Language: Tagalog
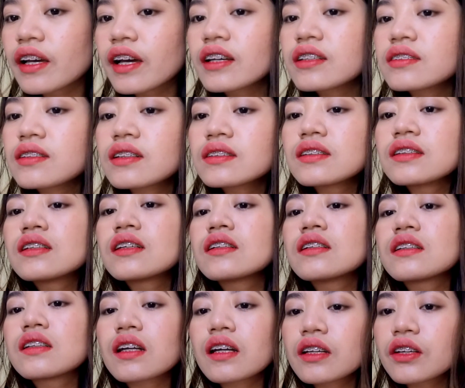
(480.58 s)
guys kasi
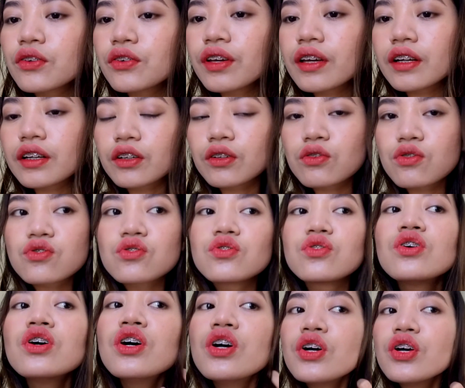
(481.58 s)
nagda-dry na yung hair ko.
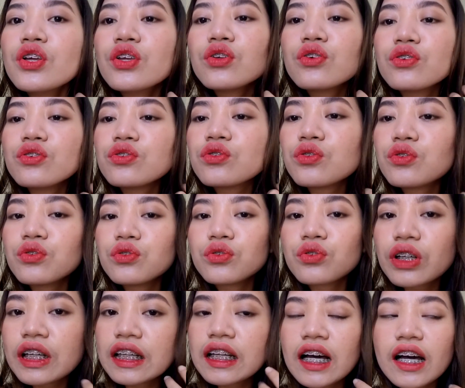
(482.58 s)
So, yun
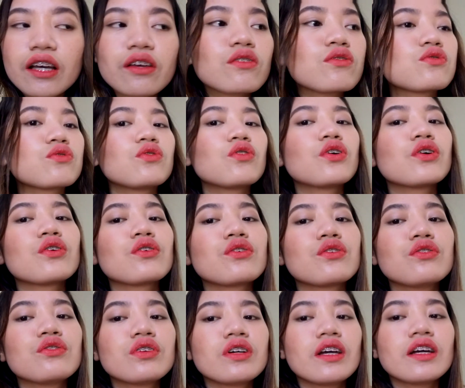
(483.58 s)
yung inaayos ko ngayon.
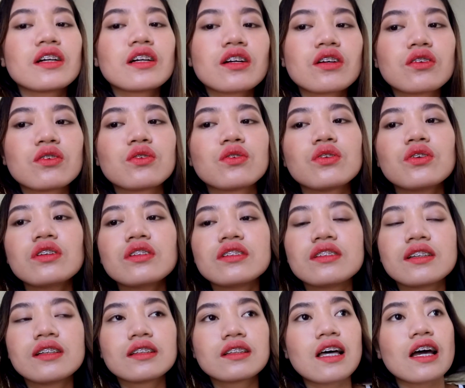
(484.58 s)
Yung hair ko,
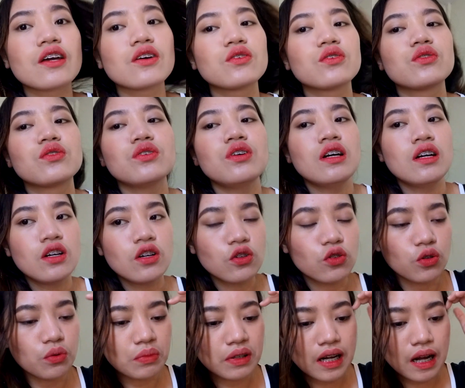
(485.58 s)
hindi tayo
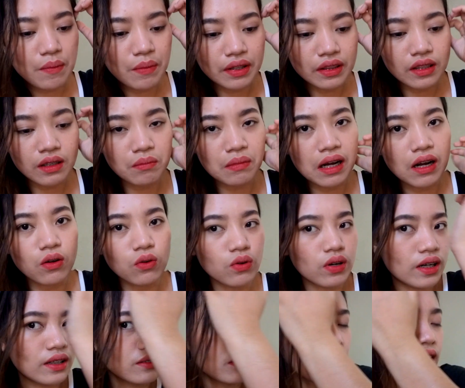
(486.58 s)
gumagamit ng mga
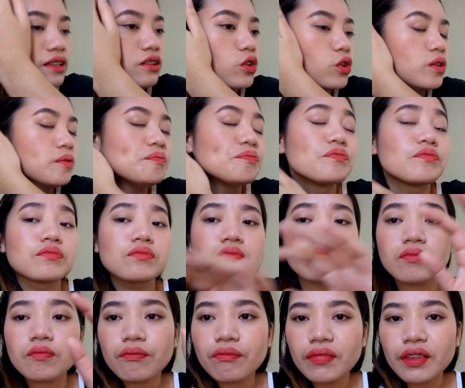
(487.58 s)
kung ano-ano.
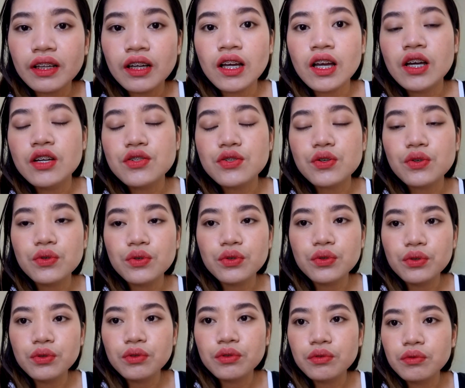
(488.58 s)
So,
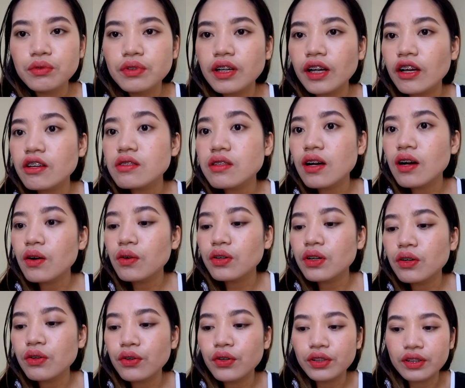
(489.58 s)
nag-ayos lang ako
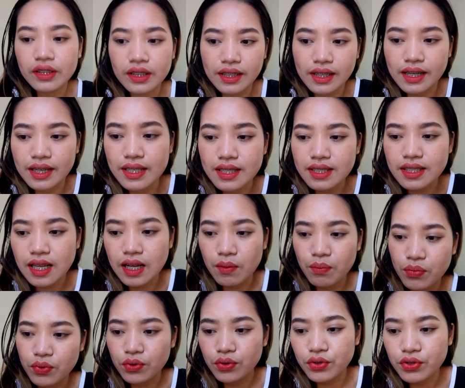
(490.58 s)
ng konti guys.
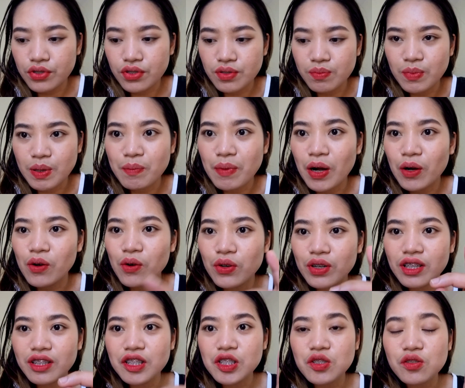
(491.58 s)
Tapos, may bago
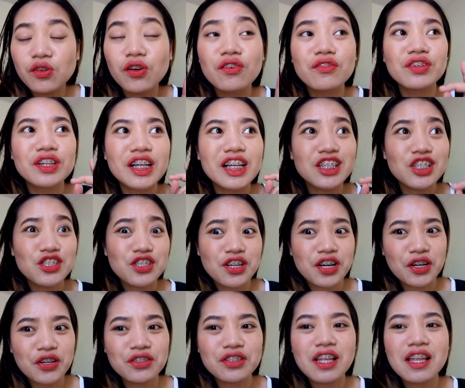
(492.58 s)
ako na-discover na
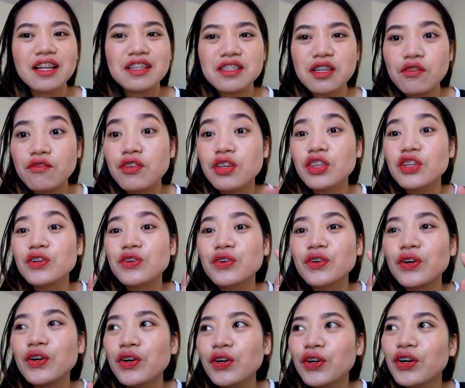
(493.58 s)
i-share ko na lang sa video ko.